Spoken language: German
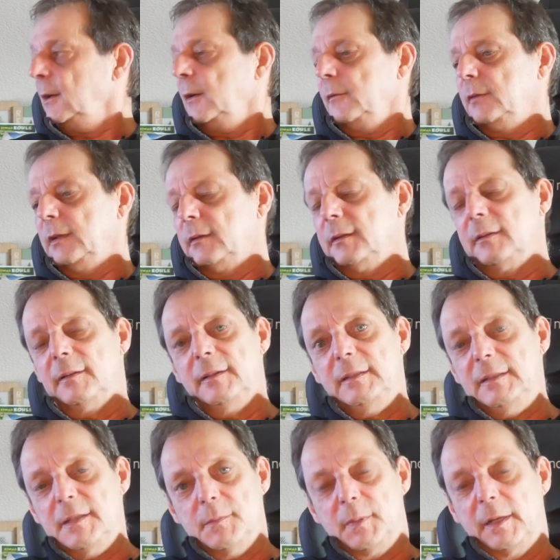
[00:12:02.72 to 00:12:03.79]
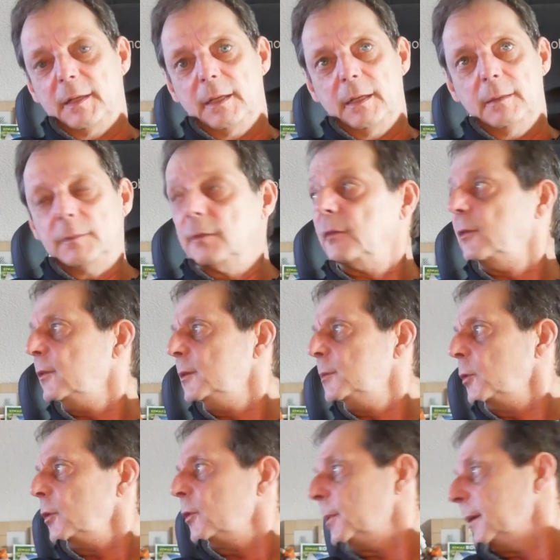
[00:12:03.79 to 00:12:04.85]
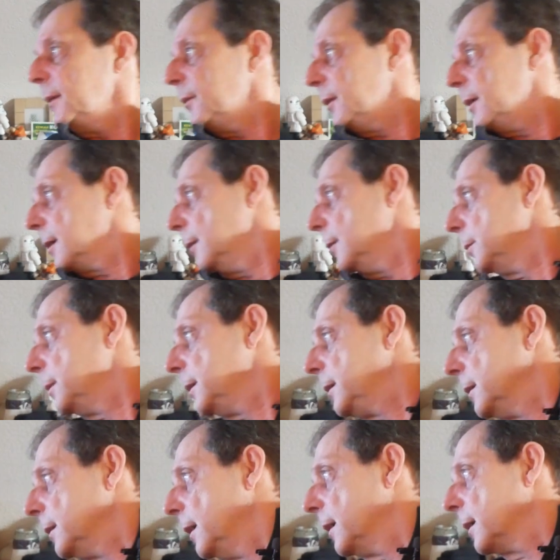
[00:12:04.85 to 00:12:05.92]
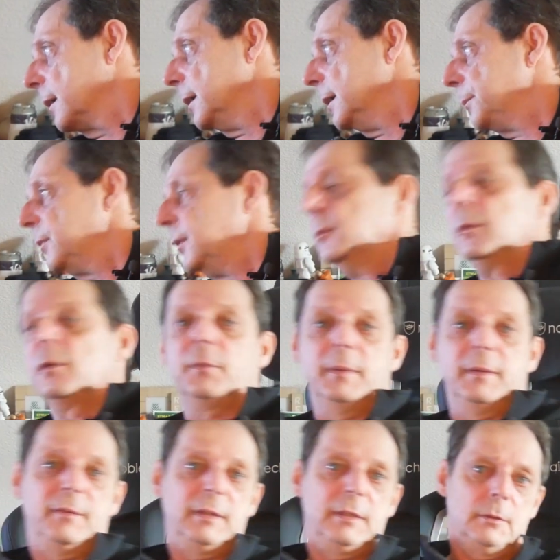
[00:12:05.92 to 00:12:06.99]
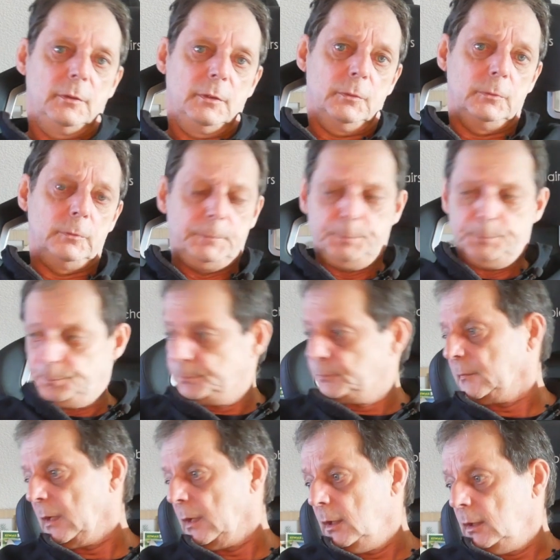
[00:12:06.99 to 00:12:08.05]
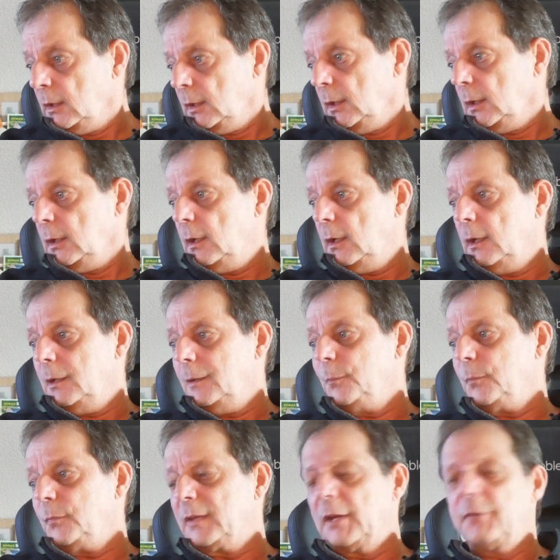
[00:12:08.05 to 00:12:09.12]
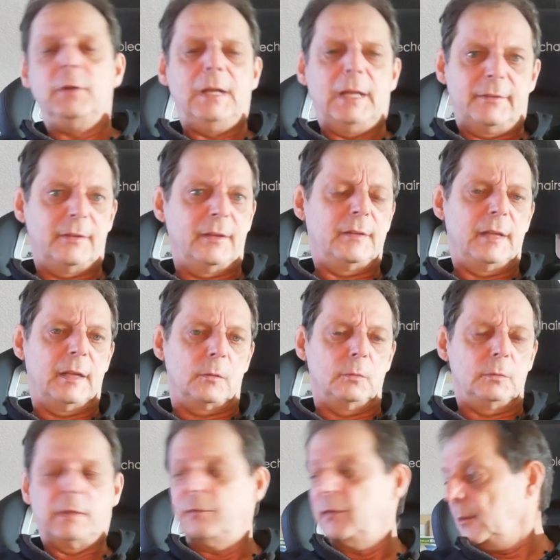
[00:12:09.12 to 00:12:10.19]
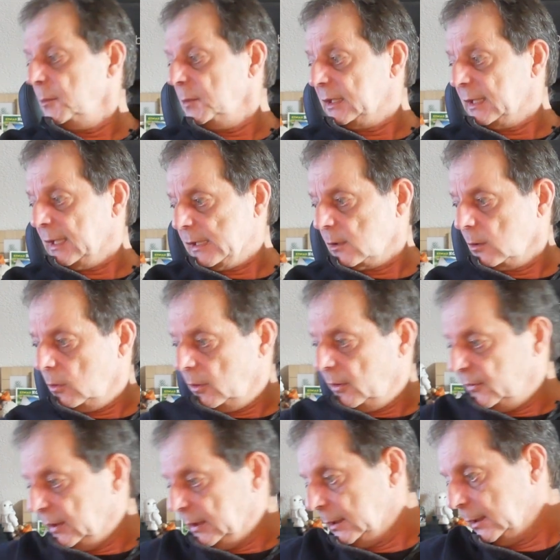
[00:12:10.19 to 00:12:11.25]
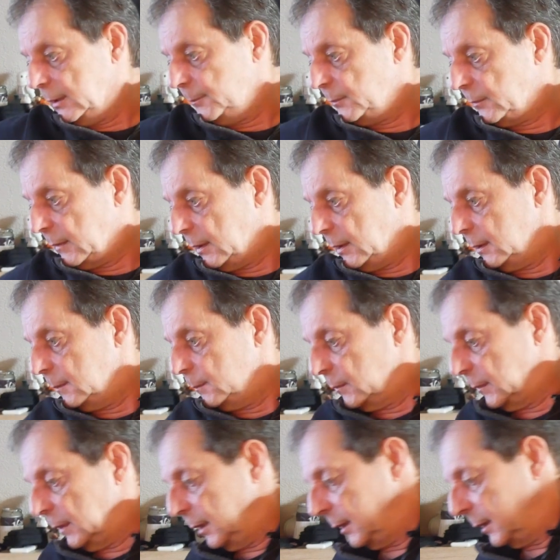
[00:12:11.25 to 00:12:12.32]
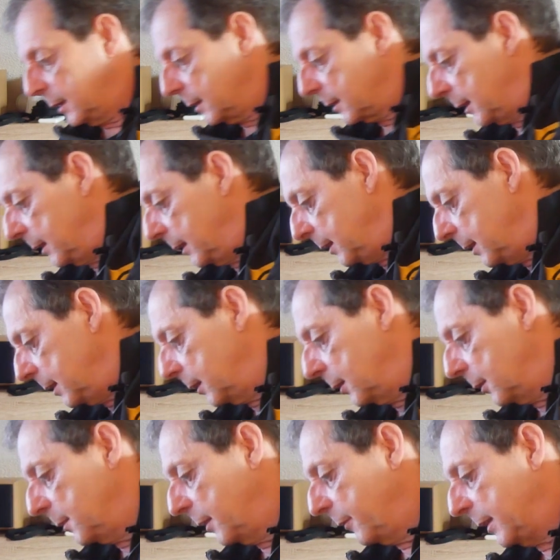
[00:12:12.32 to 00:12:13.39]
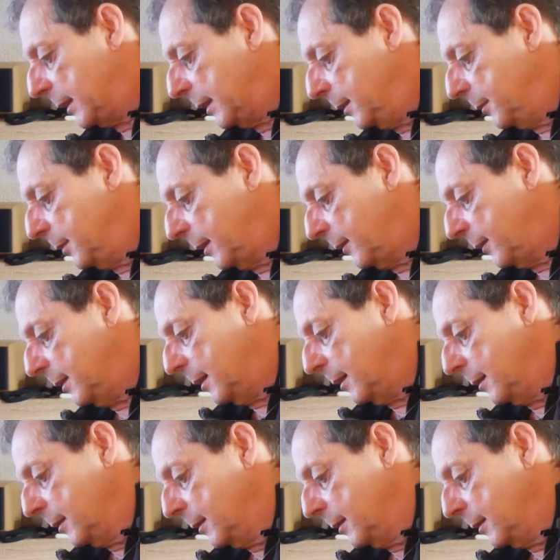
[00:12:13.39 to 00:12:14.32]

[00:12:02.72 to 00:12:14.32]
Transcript: Wir sind hier bei 27, glaube ich, ja, knapp 27 Euro. Äh, dafür leistet der gut. Wir haben Metallgehäuse hier. Ich kann ihn hier nochmal wegnehmen jetzt hier.